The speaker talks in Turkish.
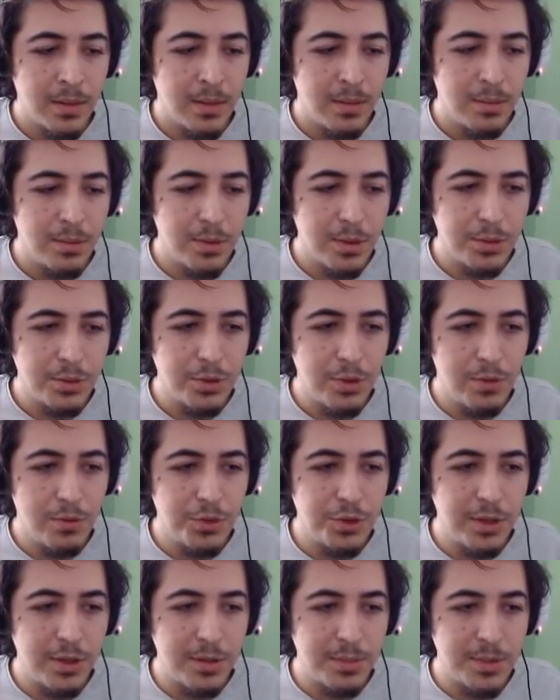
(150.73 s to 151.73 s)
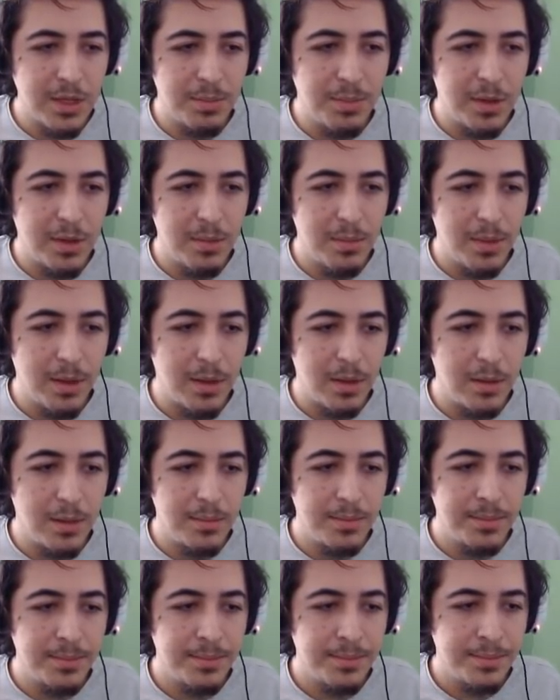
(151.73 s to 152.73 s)
Burada son vuruşlarımızı yapalım
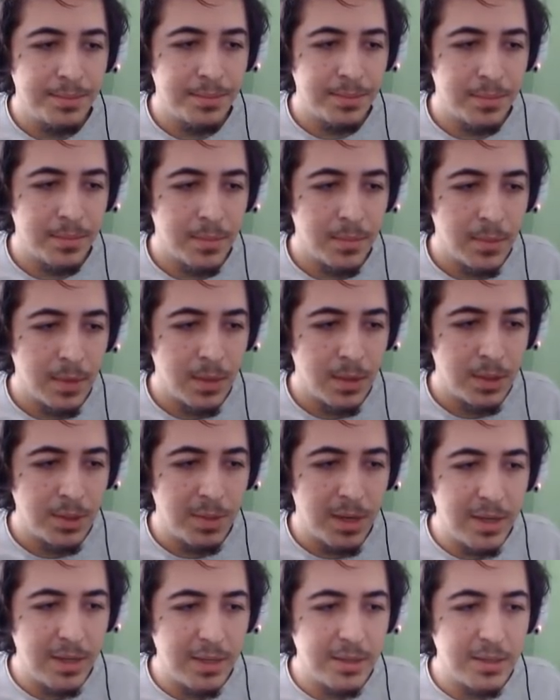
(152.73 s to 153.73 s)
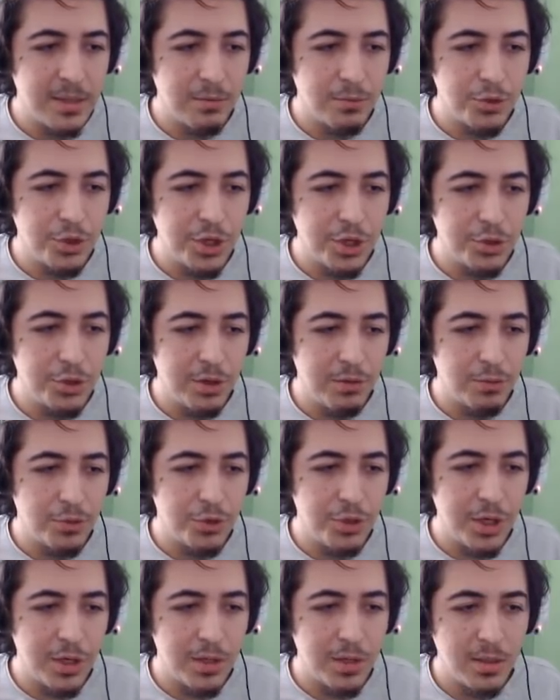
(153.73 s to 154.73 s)
bakalım. Şimdi hangisine vuracak? Şuna
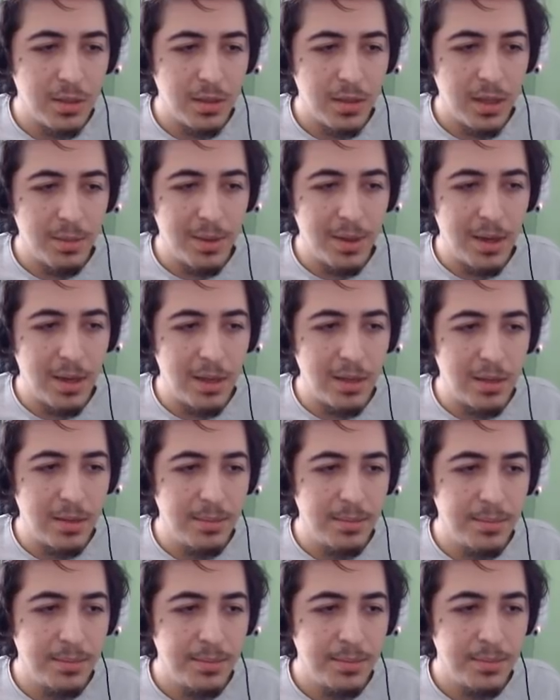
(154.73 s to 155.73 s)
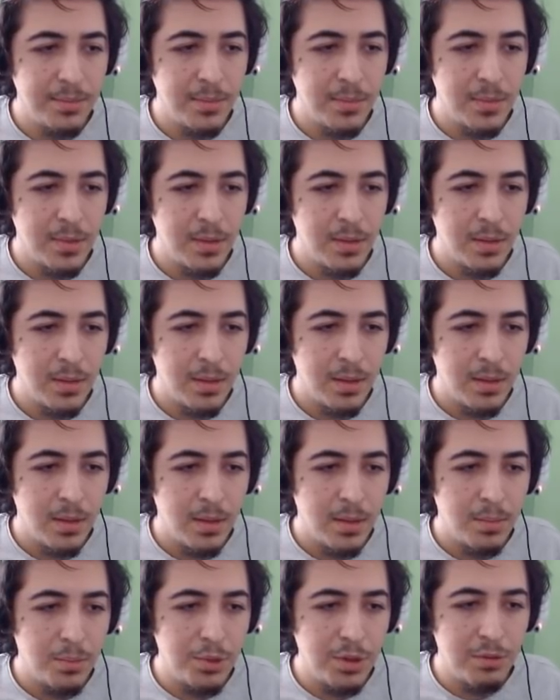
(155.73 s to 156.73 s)
vuracak. Hemen aldım.
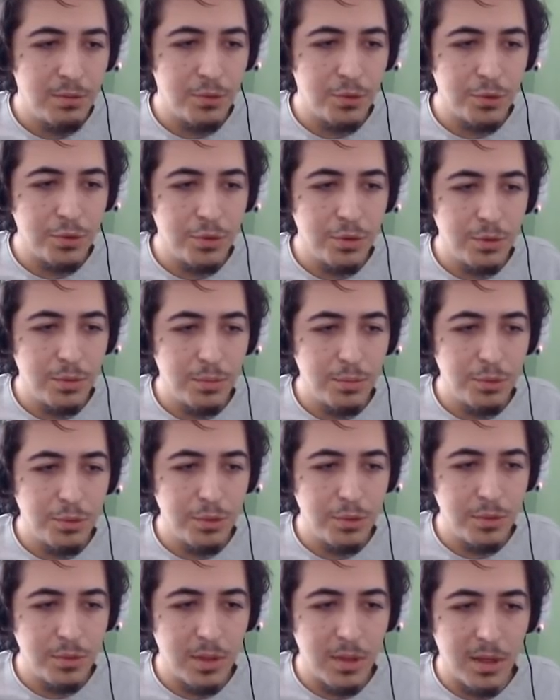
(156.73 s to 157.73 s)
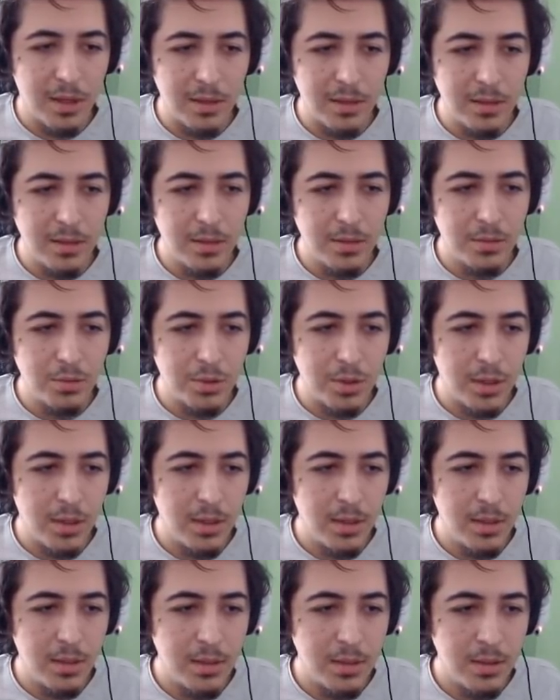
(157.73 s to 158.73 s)
Buna vurdu. Bunu da aldık.
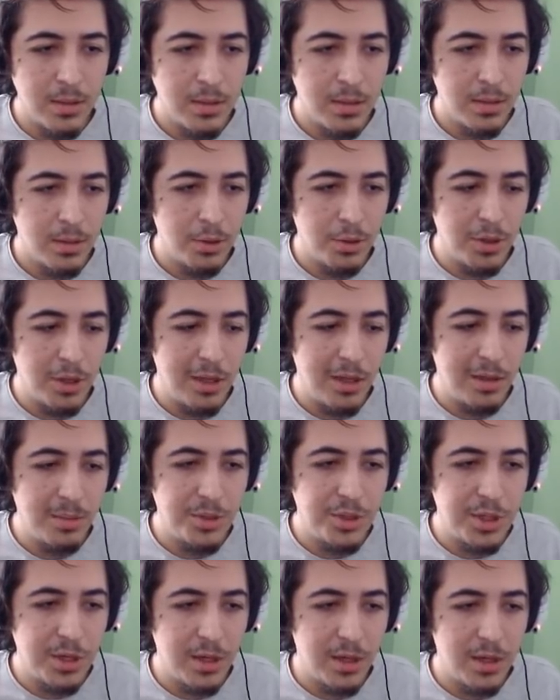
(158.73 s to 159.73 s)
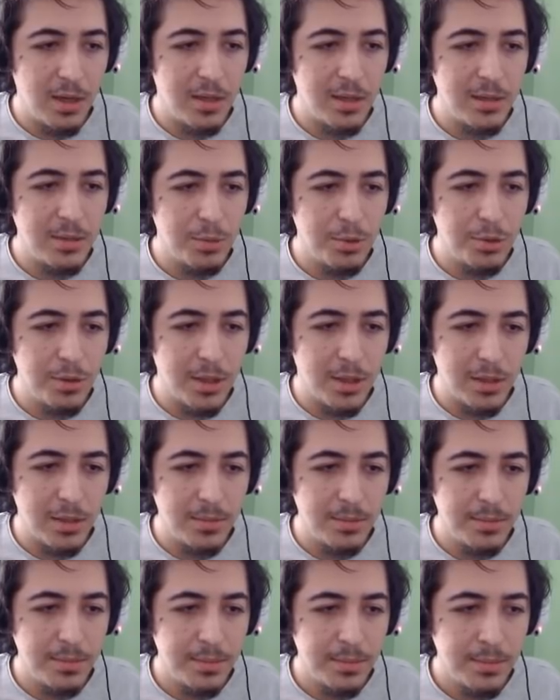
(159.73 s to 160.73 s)
Güzel. Onu alamayacağım. Aa aldım onu da
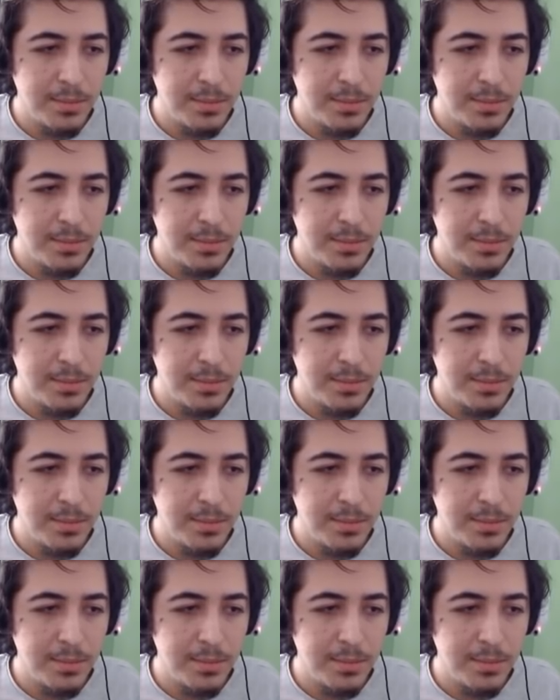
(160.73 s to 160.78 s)
aldım.